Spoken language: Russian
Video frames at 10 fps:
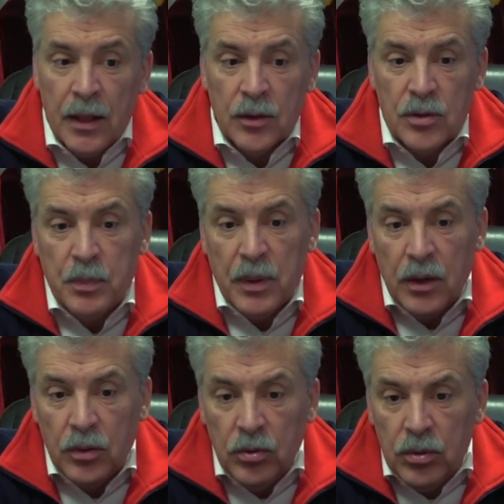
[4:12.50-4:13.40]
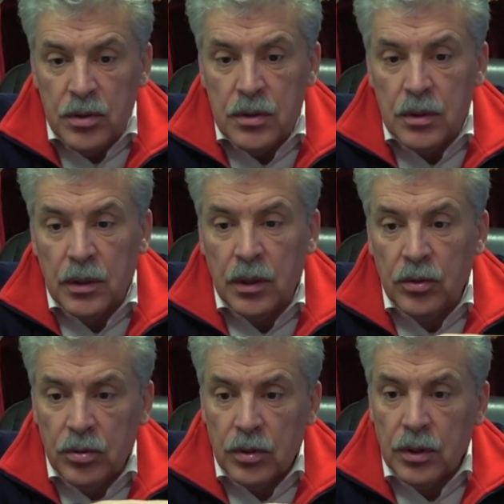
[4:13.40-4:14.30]
То есть прогноз,
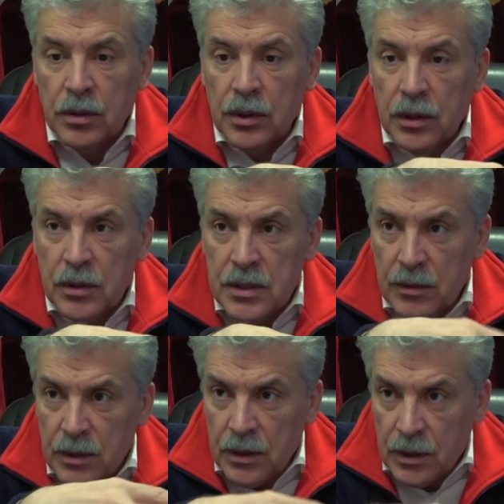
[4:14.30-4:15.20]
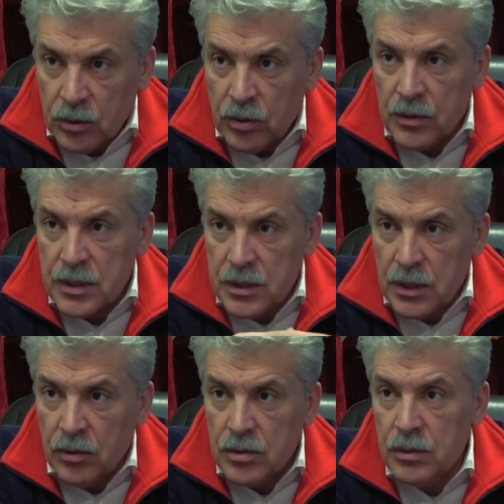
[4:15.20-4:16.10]
который, на основании которого
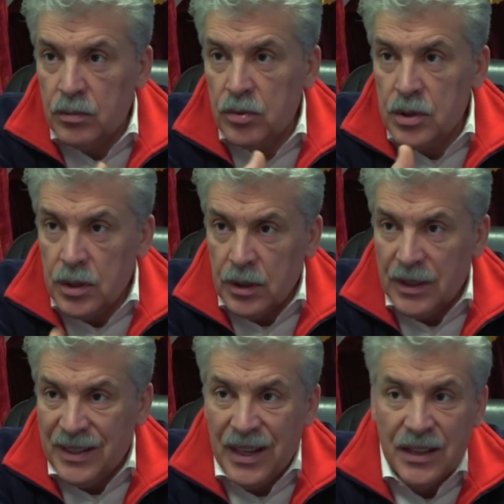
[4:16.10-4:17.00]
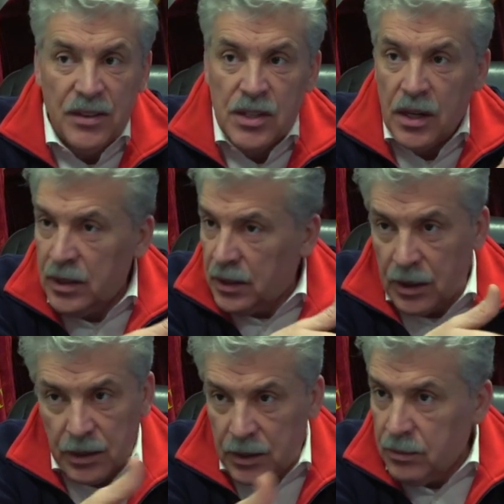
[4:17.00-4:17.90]
создается бюджет, не отвечает
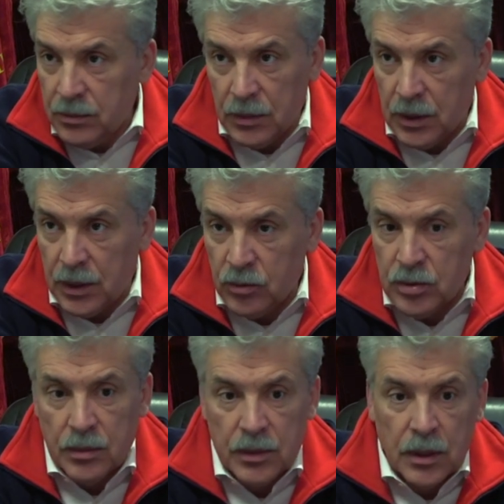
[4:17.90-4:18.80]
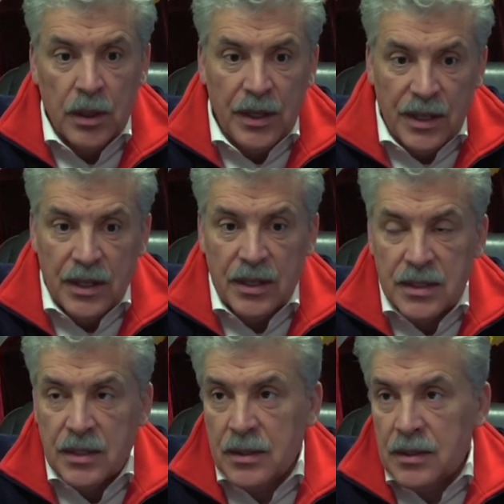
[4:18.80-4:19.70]
никаким, а, ну, скажем так,
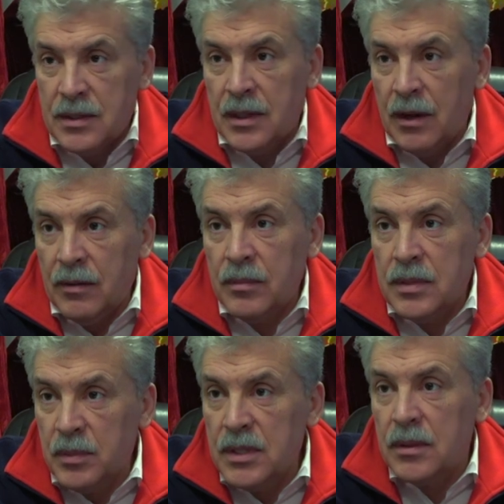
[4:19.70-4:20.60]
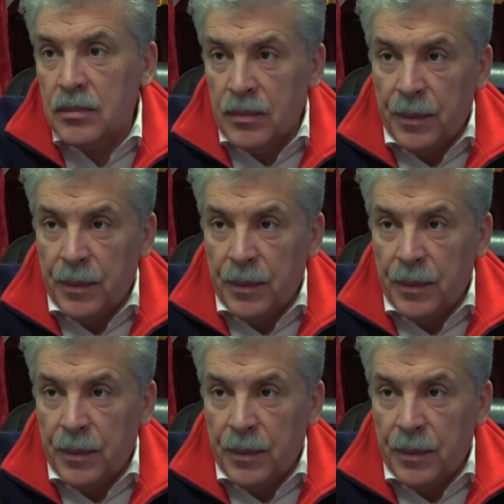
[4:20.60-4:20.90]
здравым смыслом.